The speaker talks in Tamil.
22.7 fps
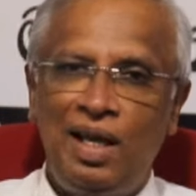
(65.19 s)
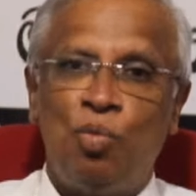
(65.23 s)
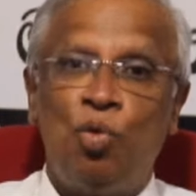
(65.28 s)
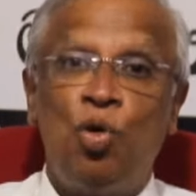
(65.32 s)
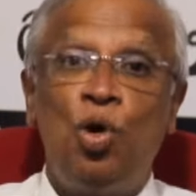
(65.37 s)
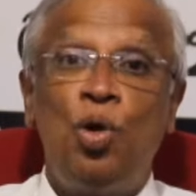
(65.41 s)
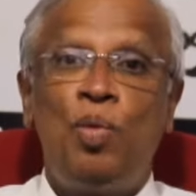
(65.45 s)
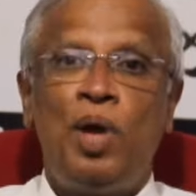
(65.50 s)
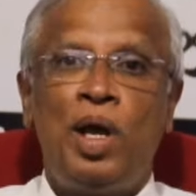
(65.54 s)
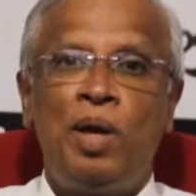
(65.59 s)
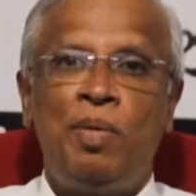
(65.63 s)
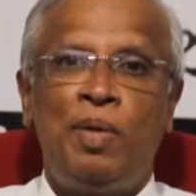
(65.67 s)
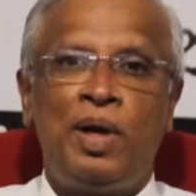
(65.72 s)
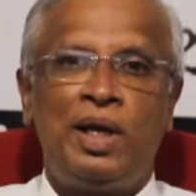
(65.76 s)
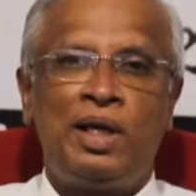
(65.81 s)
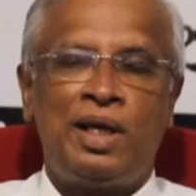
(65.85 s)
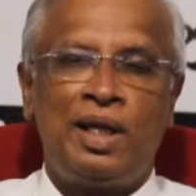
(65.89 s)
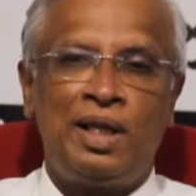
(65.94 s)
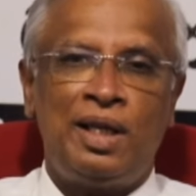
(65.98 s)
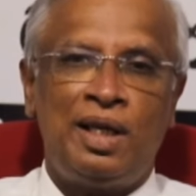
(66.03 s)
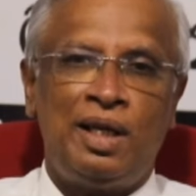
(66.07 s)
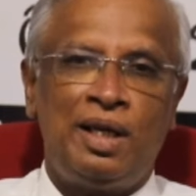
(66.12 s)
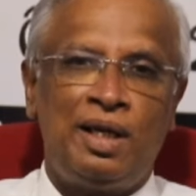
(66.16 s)
முழுமை
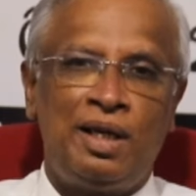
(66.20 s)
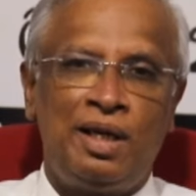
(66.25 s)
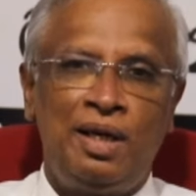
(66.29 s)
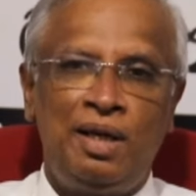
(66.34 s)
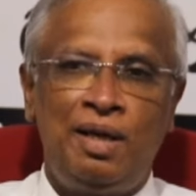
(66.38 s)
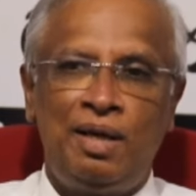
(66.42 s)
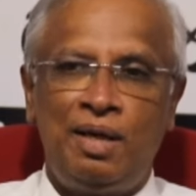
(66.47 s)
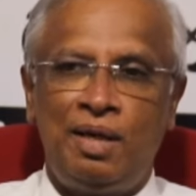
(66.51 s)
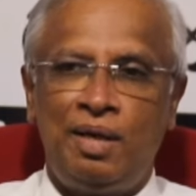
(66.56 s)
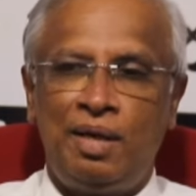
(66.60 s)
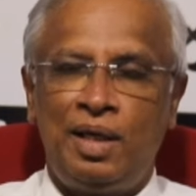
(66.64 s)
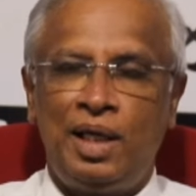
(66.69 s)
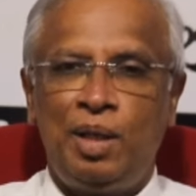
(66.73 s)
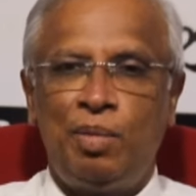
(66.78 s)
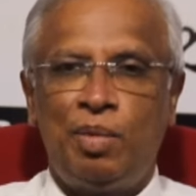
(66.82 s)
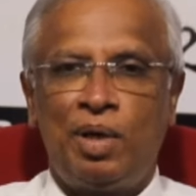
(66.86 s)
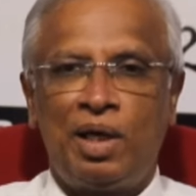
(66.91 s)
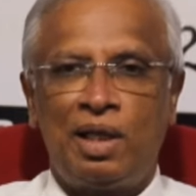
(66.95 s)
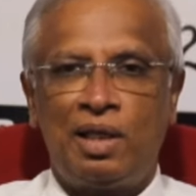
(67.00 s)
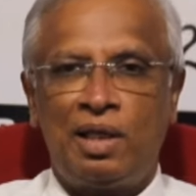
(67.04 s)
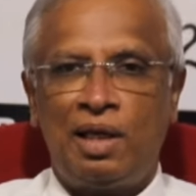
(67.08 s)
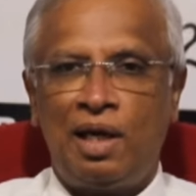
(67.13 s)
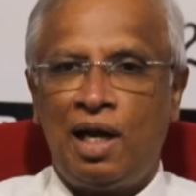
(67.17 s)
பெற்றது என்று
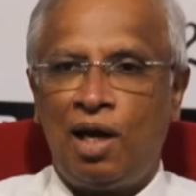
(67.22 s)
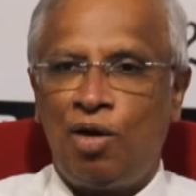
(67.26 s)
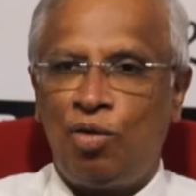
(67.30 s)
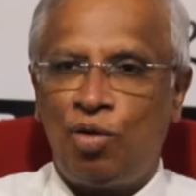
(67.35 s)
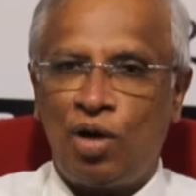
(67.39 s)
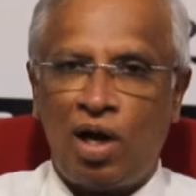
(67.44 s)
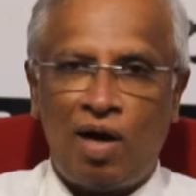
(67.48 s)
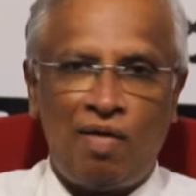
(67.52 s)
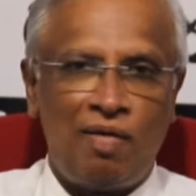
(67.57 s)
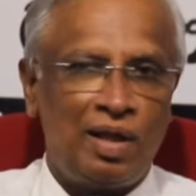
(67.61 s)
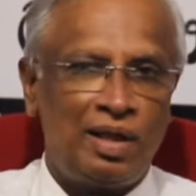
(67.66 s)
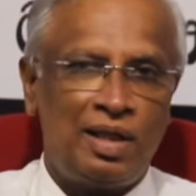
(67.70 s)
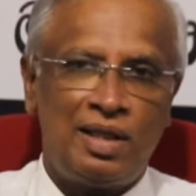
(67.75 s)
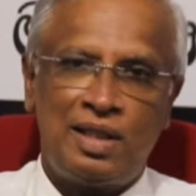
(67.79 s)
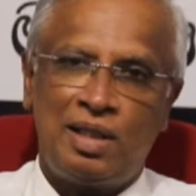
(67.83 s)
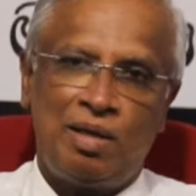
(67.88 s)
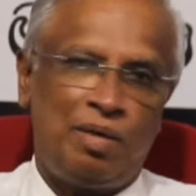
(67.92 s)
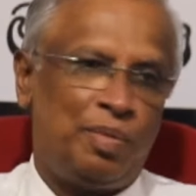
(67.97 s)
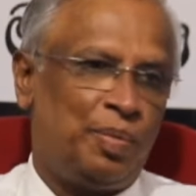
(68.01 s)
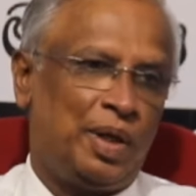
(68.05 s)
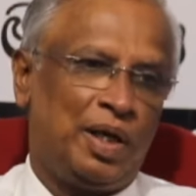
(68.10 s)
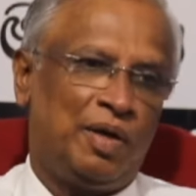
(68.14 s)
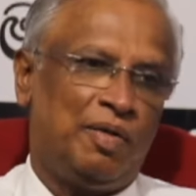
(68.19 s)
நீதிமன்றத்தில் நாங்கள் ஒரு ஆவணத்தை
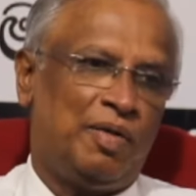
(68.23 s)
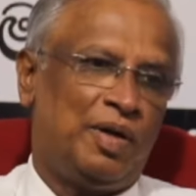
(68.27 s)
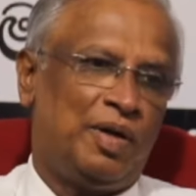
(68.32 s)
சமர்ப்பிக்க